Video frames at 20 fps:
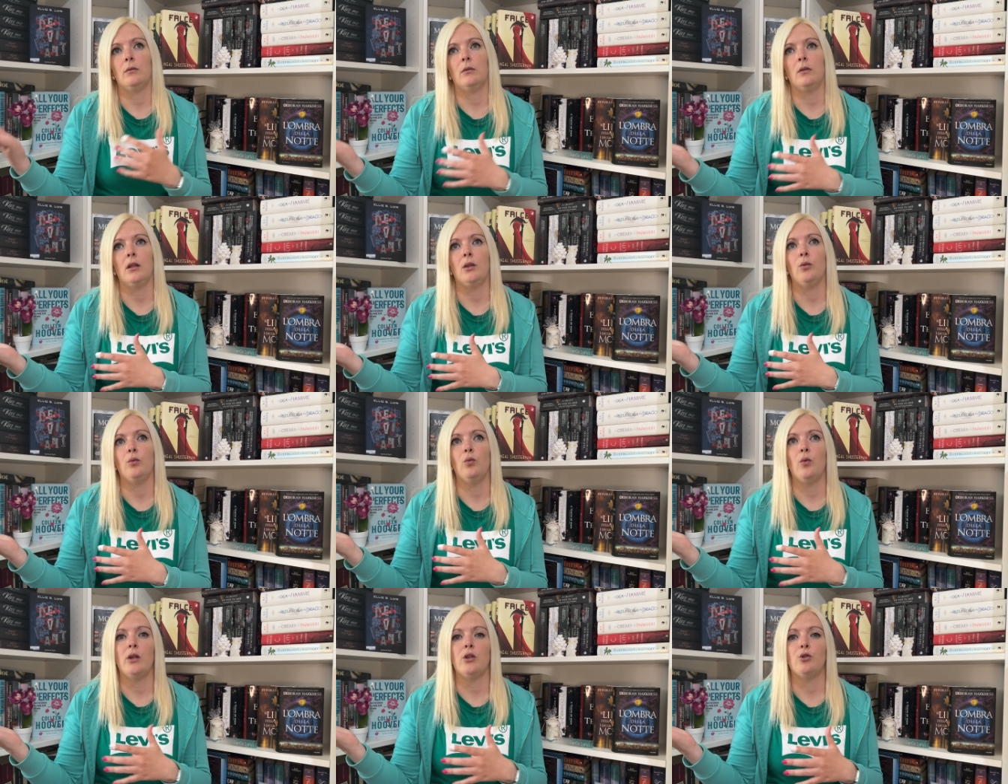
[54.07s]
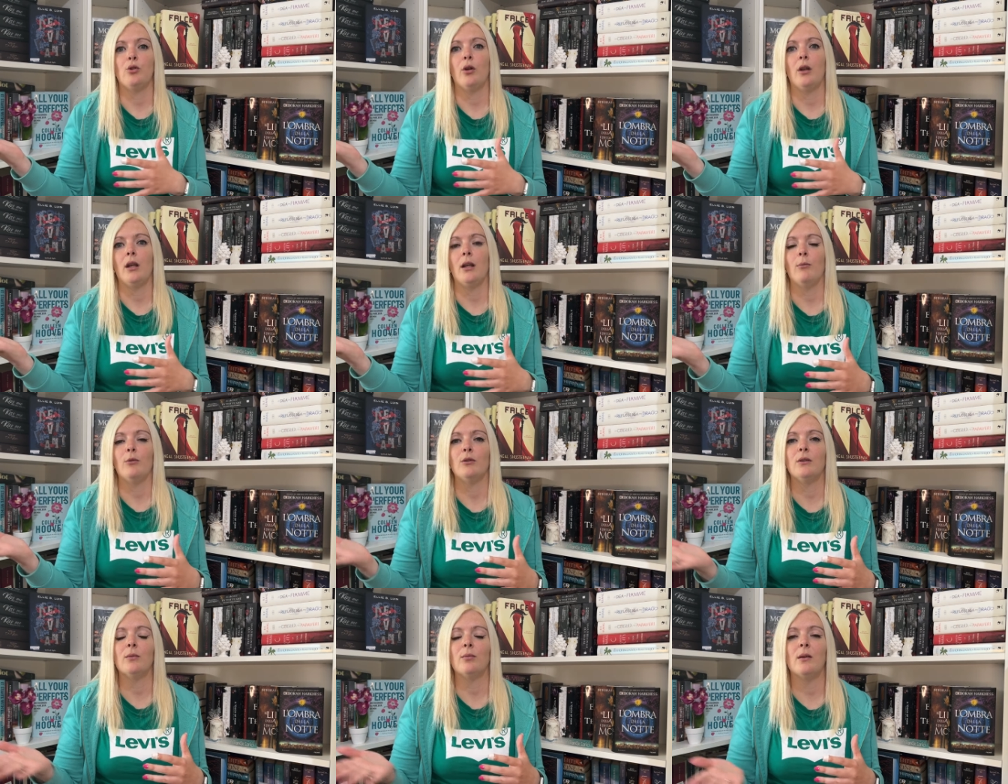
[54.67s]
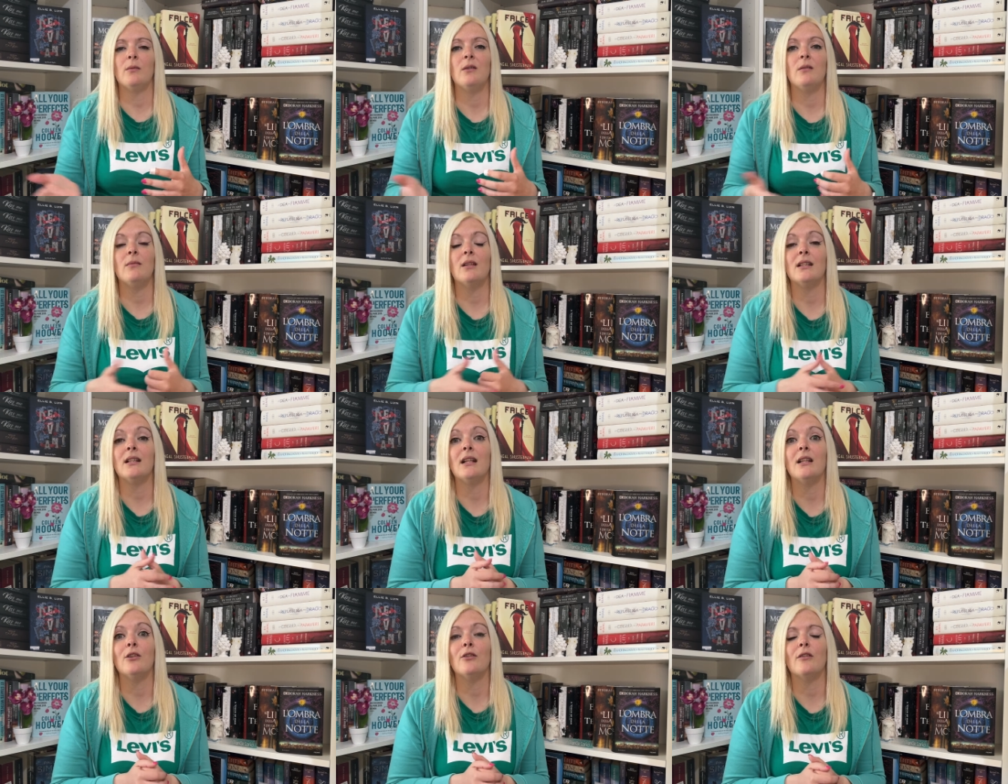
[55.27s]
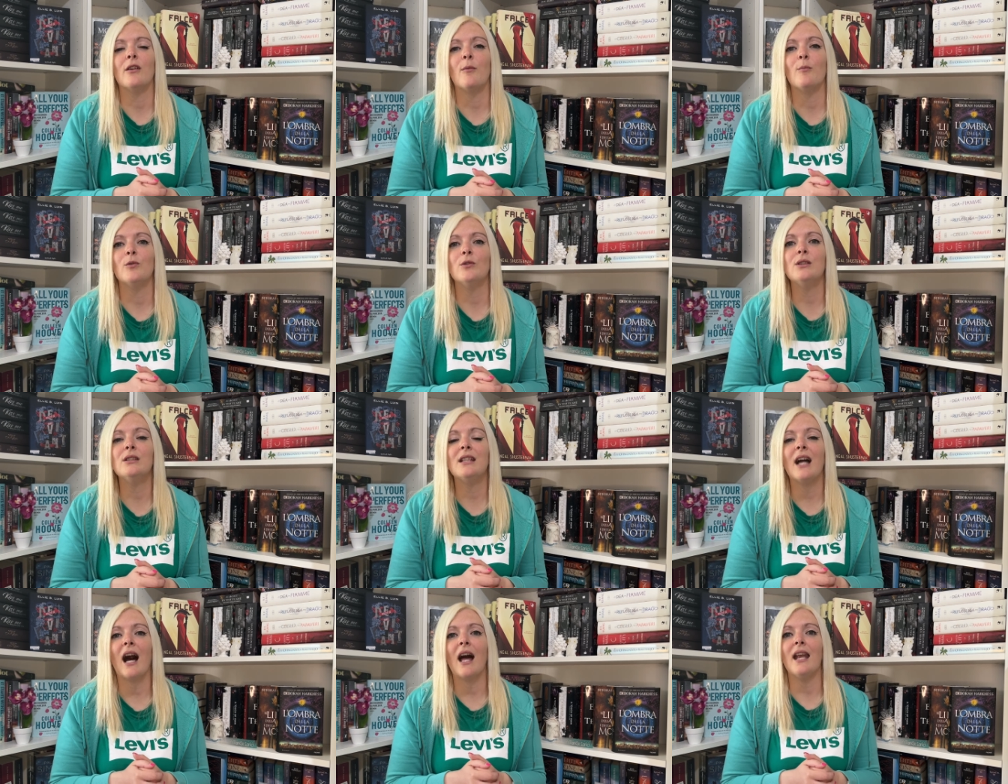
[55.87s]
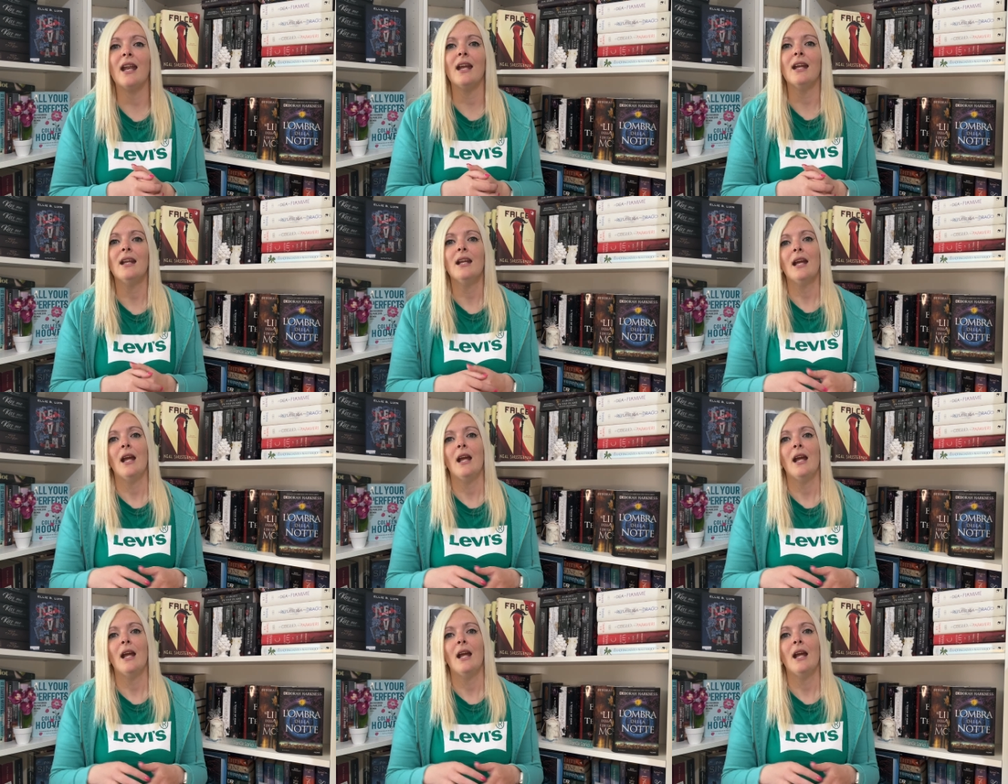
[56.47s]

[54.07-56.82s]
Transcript: in due giorni molto probabilmente li dovrò montare,